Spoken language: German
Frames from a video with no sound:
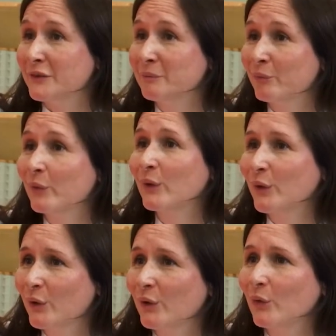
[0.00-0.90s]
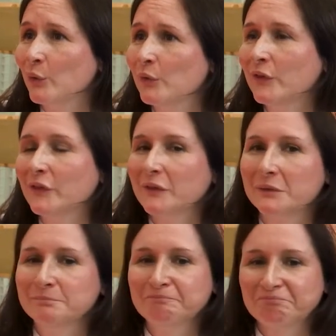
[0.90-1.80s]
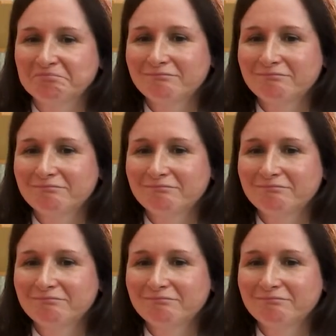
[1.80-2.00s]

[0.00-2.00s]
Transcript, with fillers: Genau, ja. Und ähm,